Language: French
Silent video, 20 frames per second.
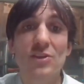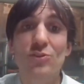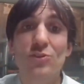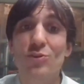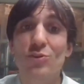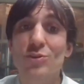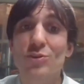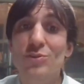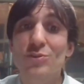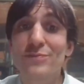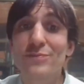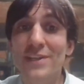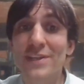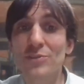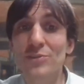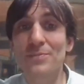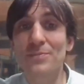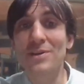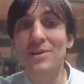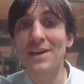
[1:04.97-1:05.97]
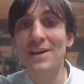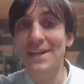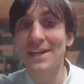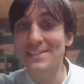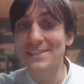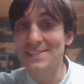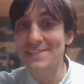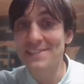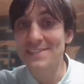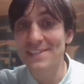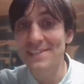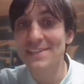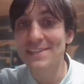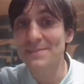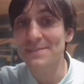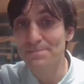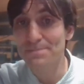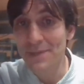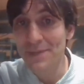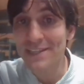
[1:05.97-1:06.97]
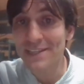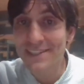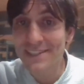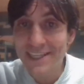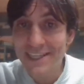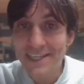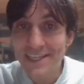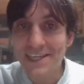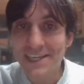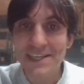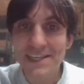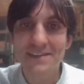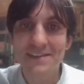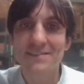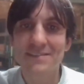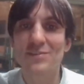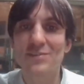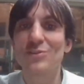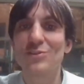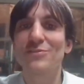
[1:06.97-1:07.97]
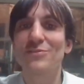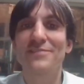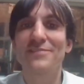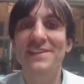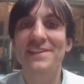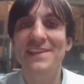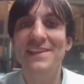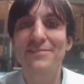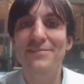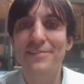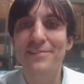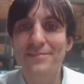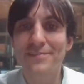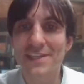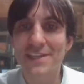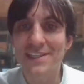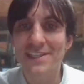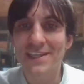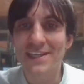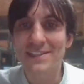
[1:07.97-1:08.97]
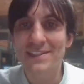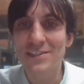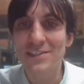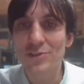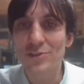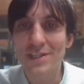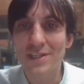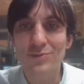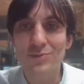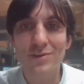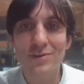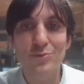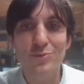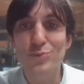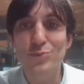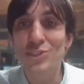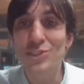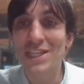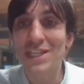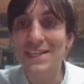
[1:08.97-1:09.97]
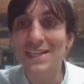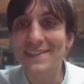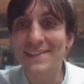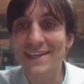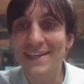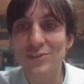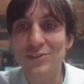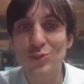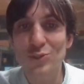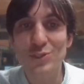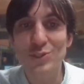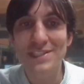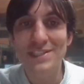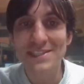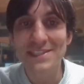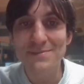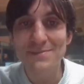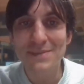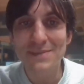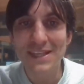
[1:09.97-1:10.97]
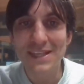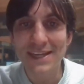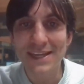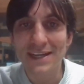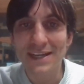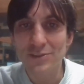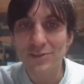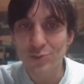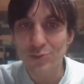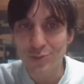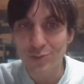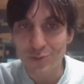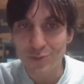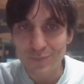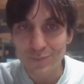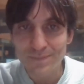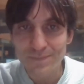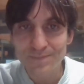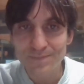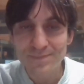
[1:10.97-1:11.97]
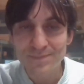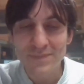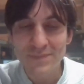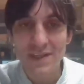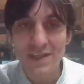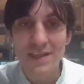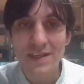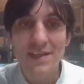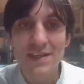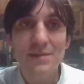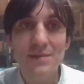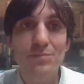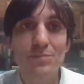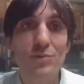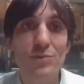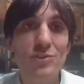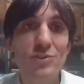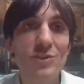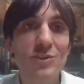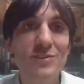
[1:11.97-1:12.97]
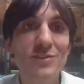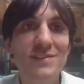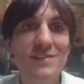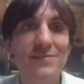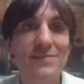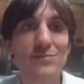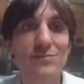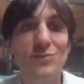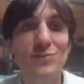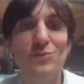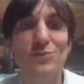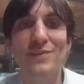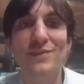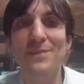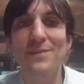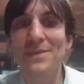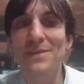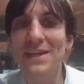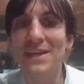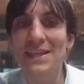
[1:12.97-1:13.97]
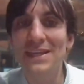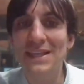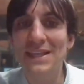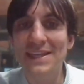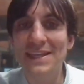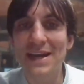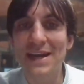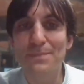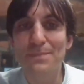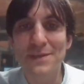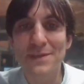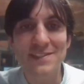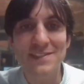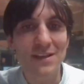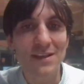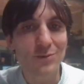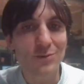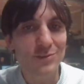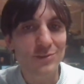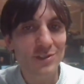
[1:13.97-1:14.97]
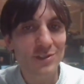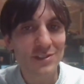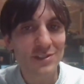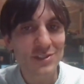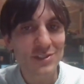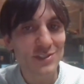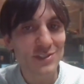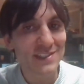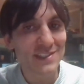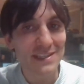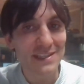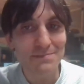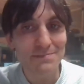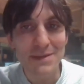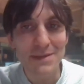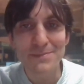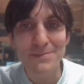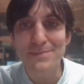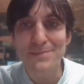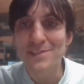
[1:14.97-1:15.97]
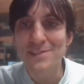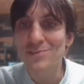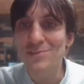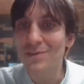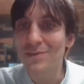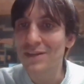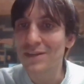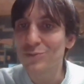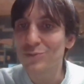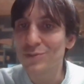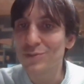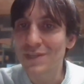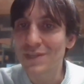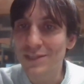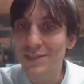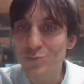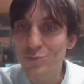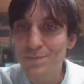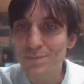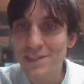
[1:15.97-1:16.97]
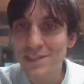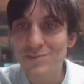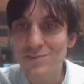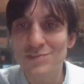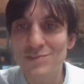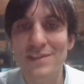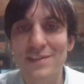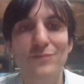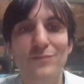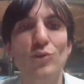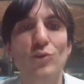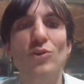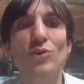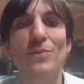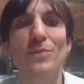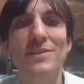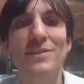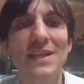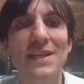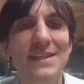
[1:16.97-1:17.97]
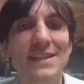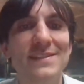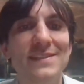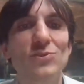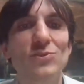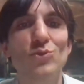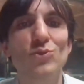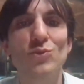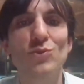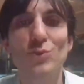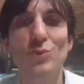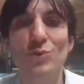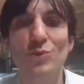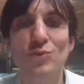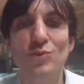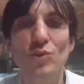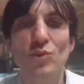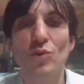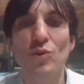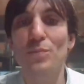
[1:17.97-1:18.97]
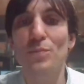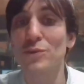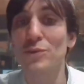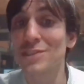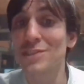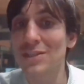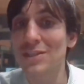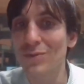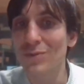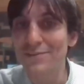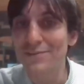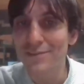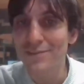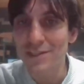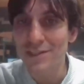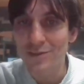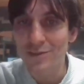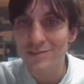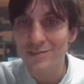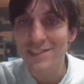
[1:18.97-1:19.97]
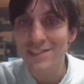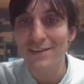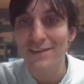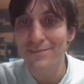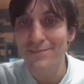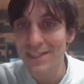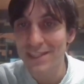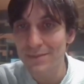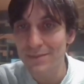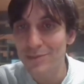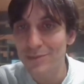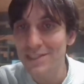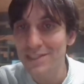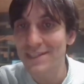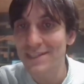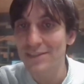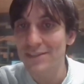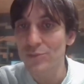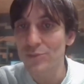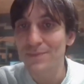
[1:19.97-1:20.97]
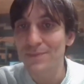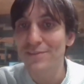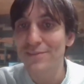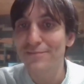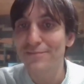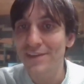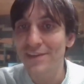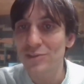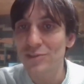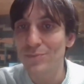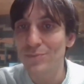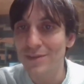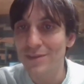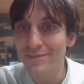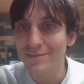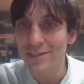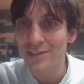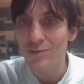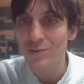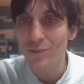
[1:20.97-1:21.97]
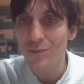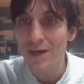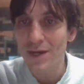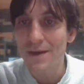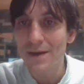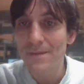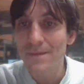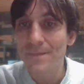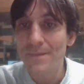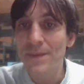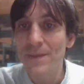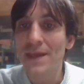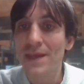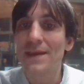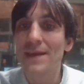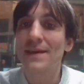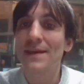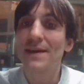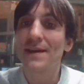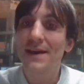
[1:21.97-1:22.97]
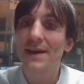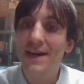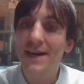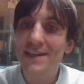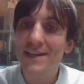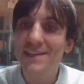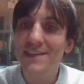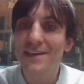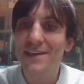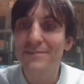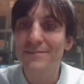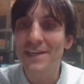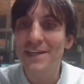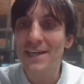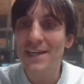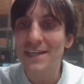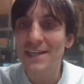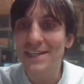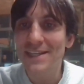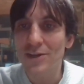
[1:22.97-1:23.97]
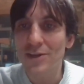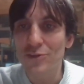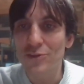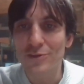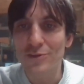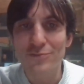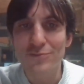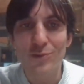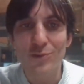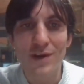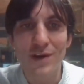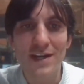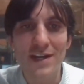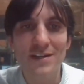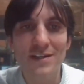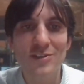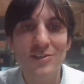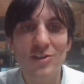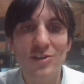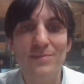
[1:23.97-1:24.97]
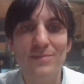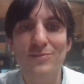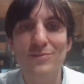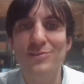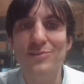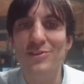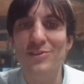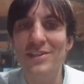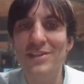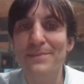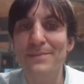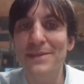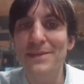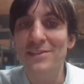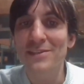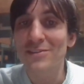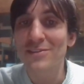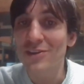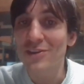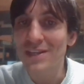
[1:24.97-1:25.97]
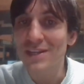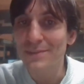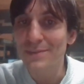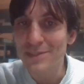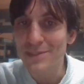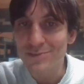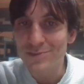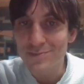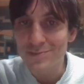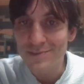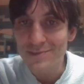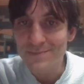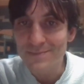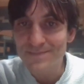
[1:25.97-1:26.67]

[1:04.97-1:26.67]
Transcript: Donc le gouvernement a décidé par décret le 21 février dernier de réduire le budget de l'État de 10 milliards d'euros. Pourtant, si vous vous souvenez bien, il n'y a pas si longtemps, dans cette même émission à la NUPES, nous avions commenté les discussions sur le projet de loi de finances qui a finalement été adopté fin 2023 à travers un 49.3 comme on en a maintenant l'habitude.